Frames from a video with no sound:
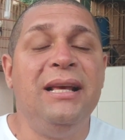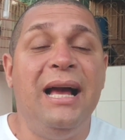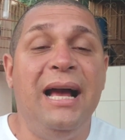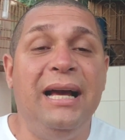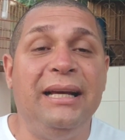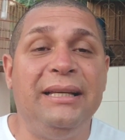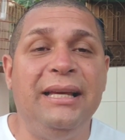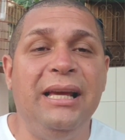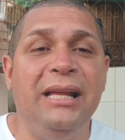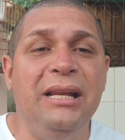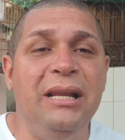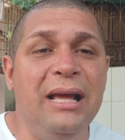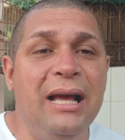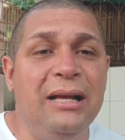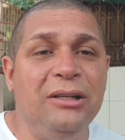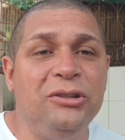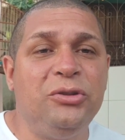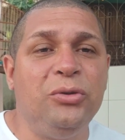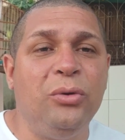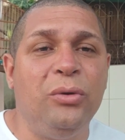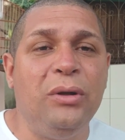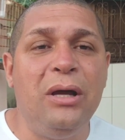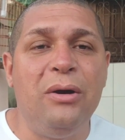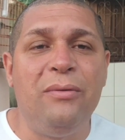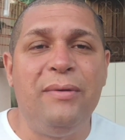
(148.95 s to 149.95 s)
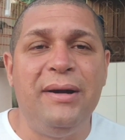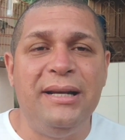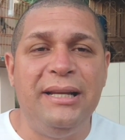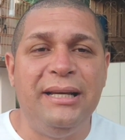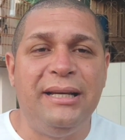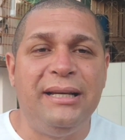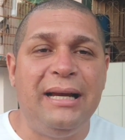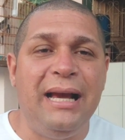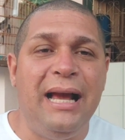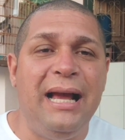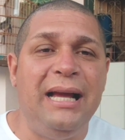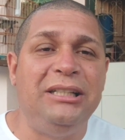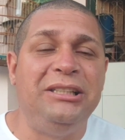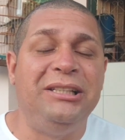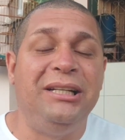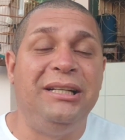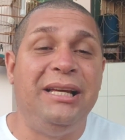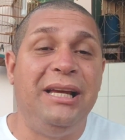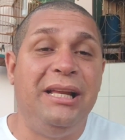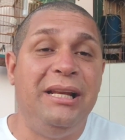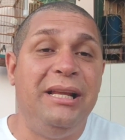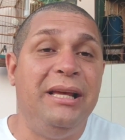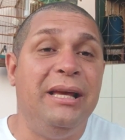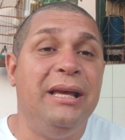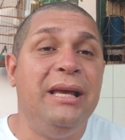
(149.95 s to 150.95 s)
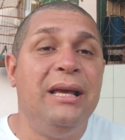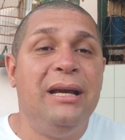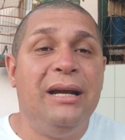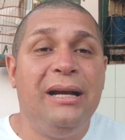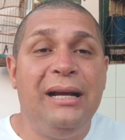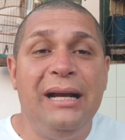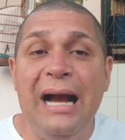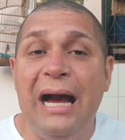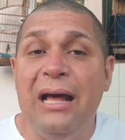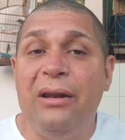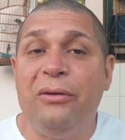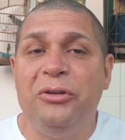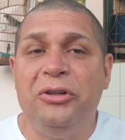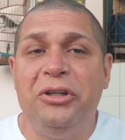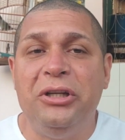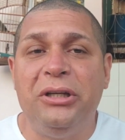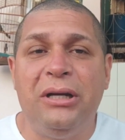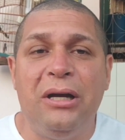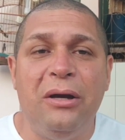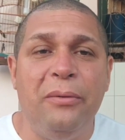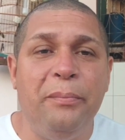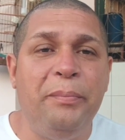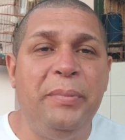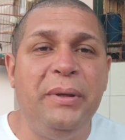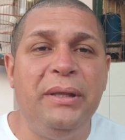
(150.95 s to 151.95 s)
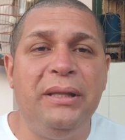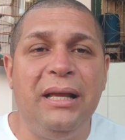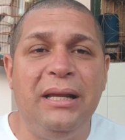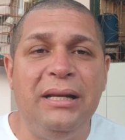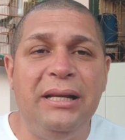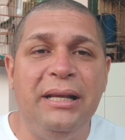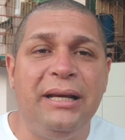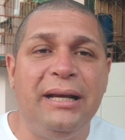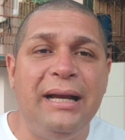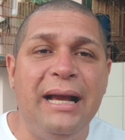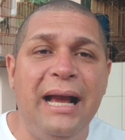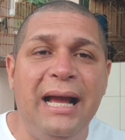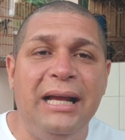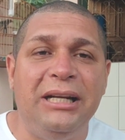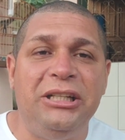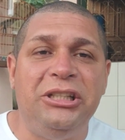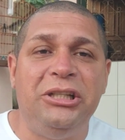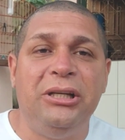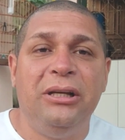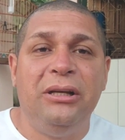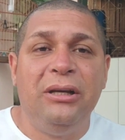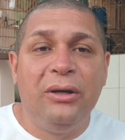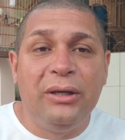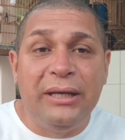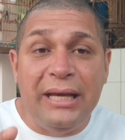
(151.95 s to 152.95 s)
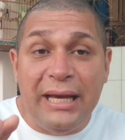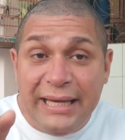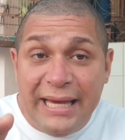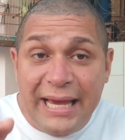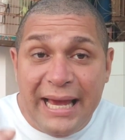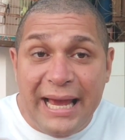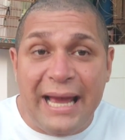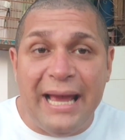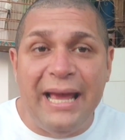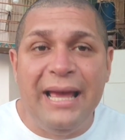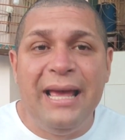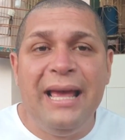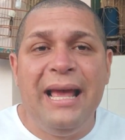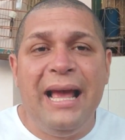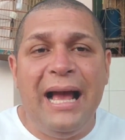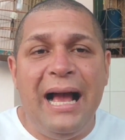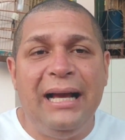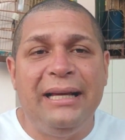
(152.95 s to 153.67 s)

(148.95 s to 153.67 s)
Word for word: aquele azulão alicate, aquele galo de campina alicate? O que, que é?